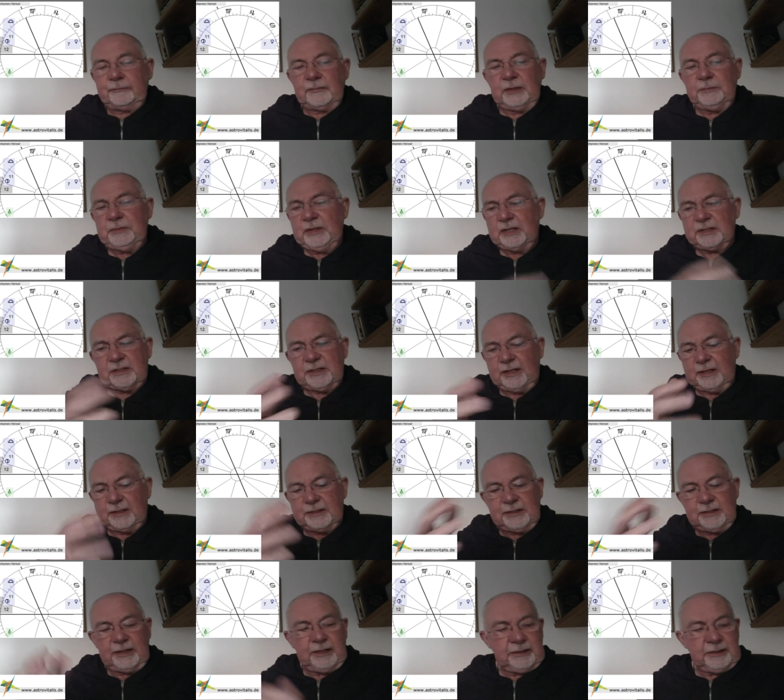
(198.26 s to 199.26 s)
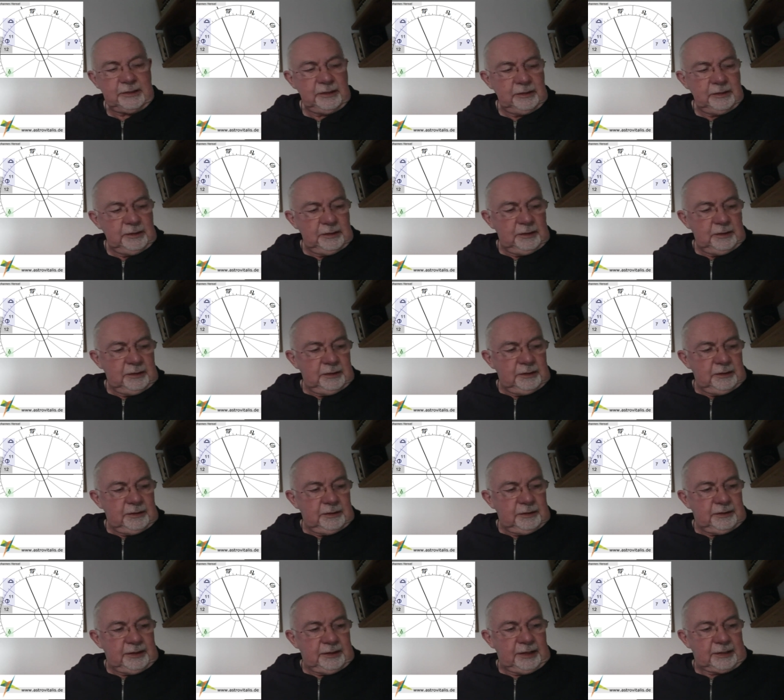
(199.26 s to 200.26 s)
Mir hat er erzählt,
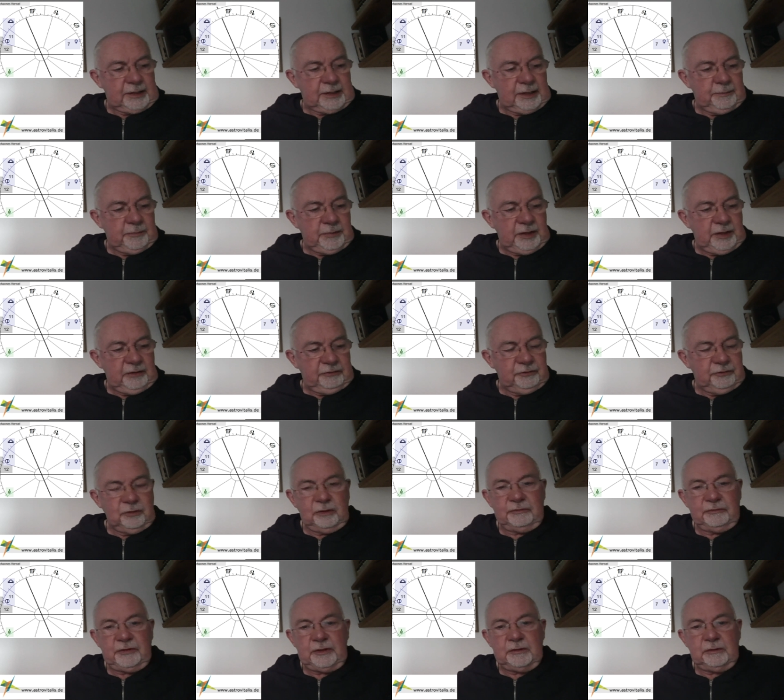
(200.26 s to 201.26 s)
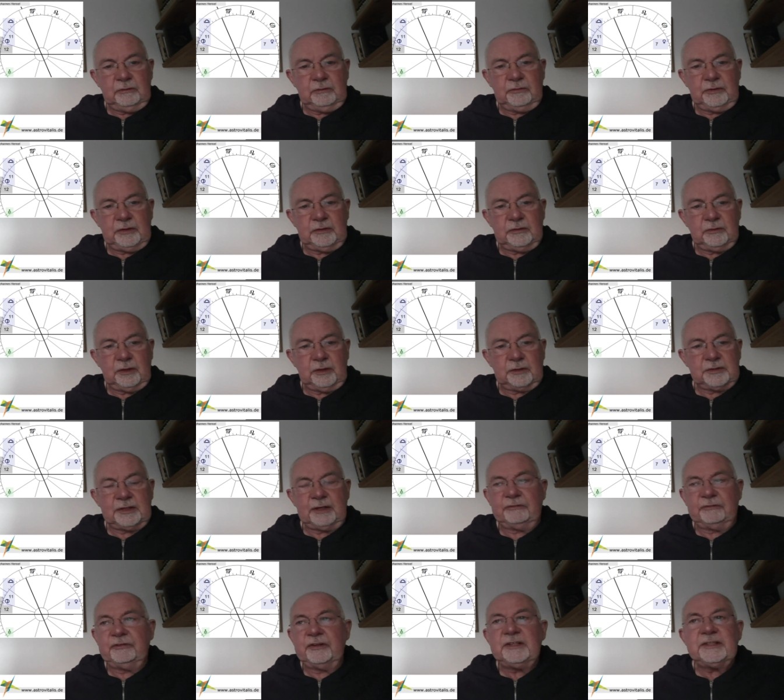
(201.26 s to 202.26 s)
der kam ihr vor wie, wie so aus
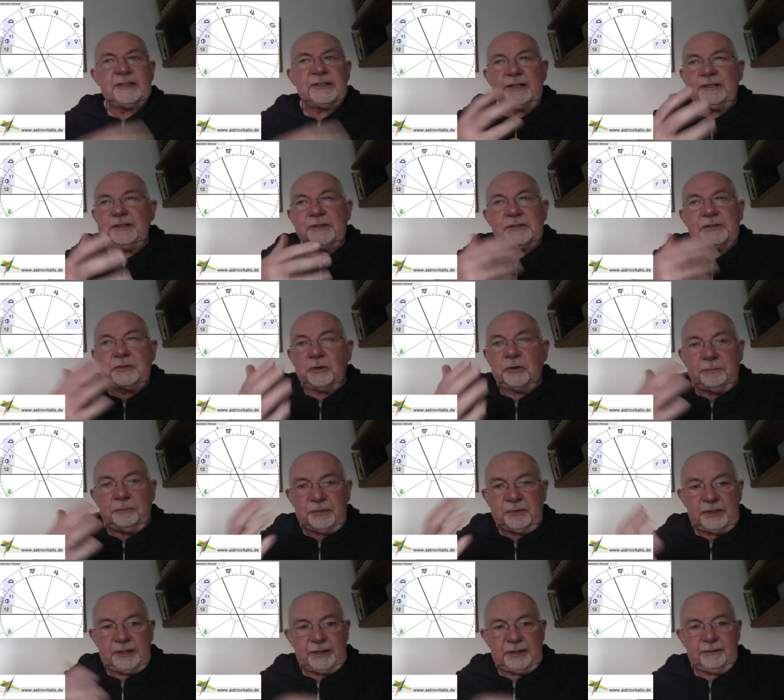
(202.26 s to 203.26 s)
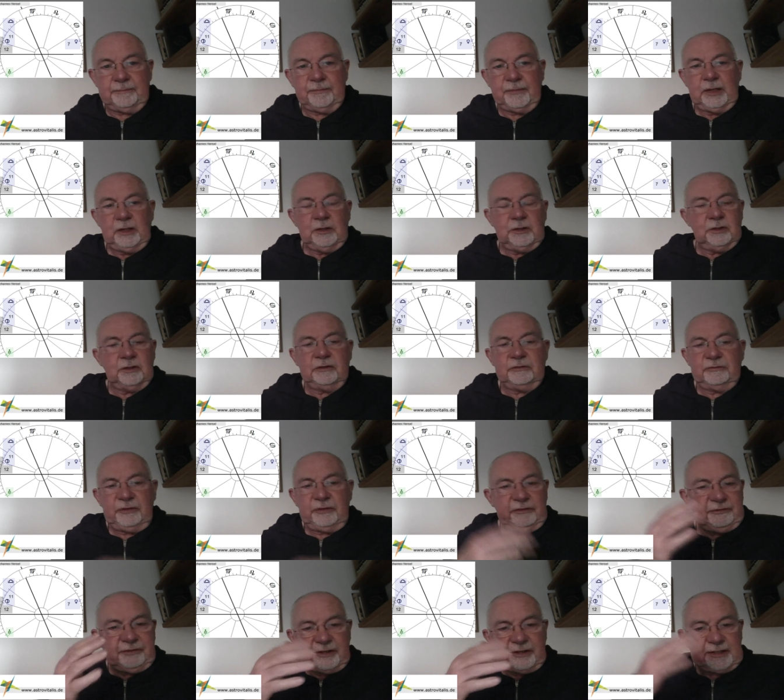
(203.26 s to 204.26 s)
der Finsternis kommt, ja.
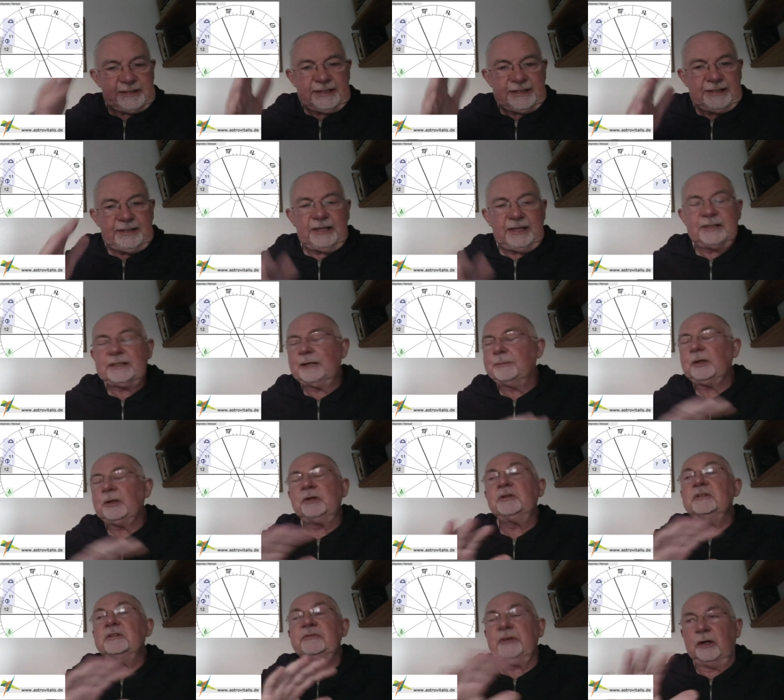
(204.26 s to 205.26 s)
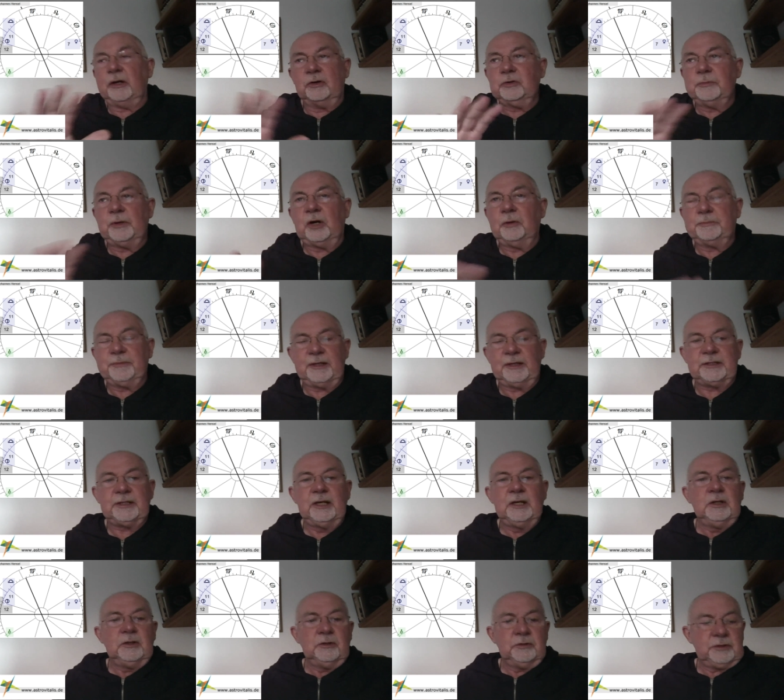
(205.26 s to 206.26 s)
Irgendwie faszinierend, aber irgendwie auch überhaupt nicht.
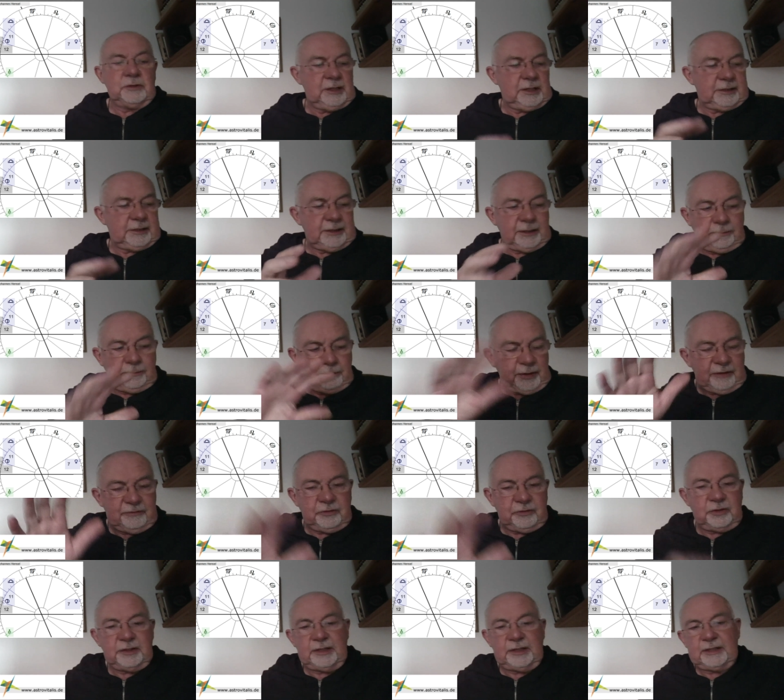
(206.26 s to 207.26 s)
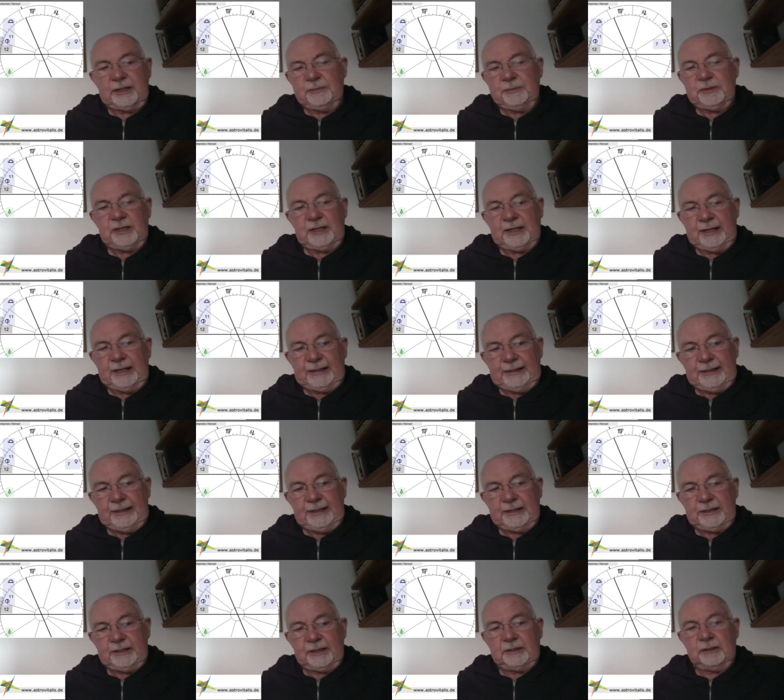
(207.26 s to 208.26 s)
Und sie hat dann ein paar Wochen, nachdem sie ihn
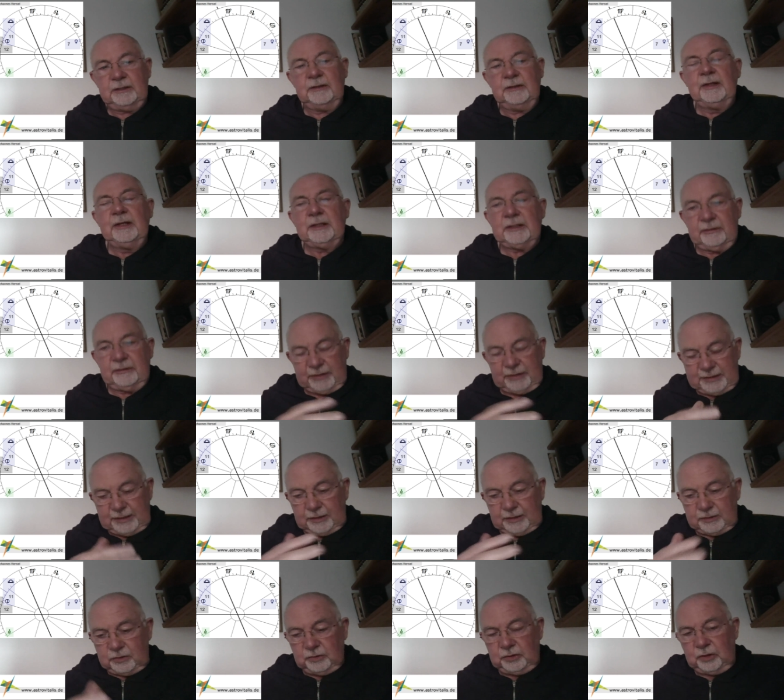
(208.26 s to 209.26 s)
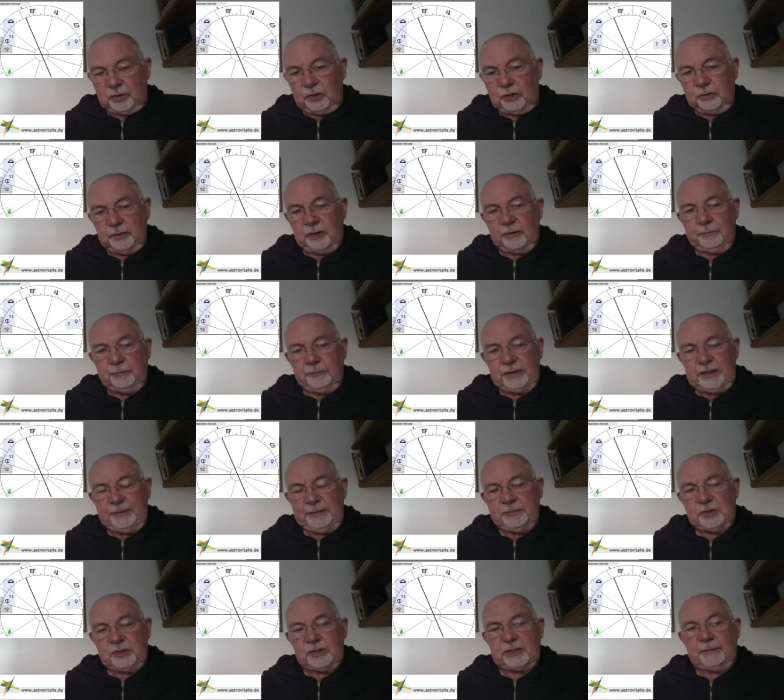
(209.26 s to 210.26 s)
kennengelernt hatte, da war sie also noch, noch mit
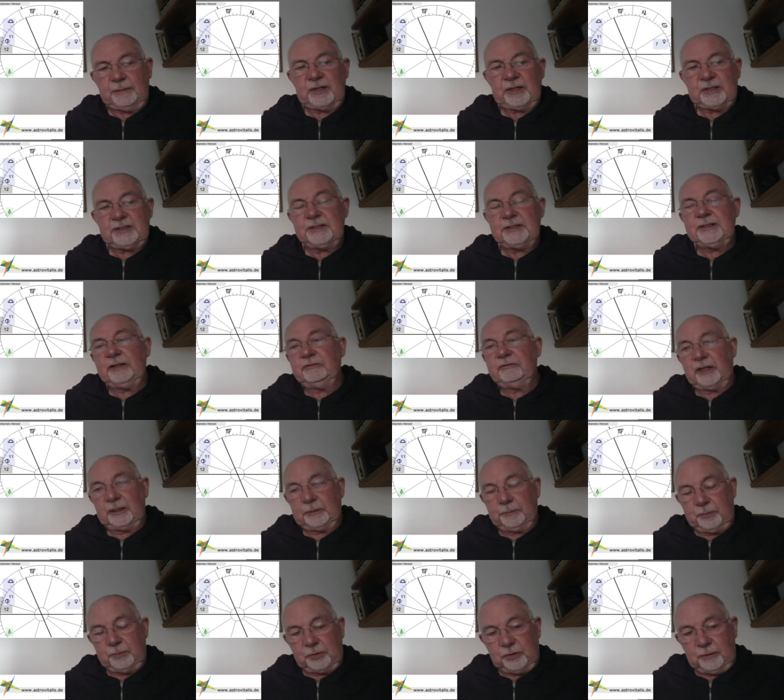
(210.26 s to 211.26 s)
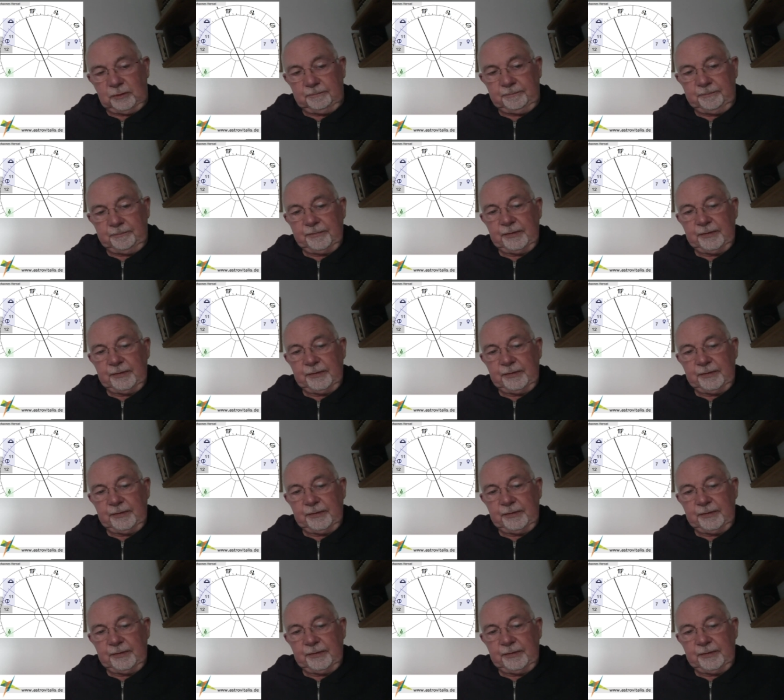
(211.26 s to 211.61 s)
ihm zusammen, hat sie einen Infarkt bekommen.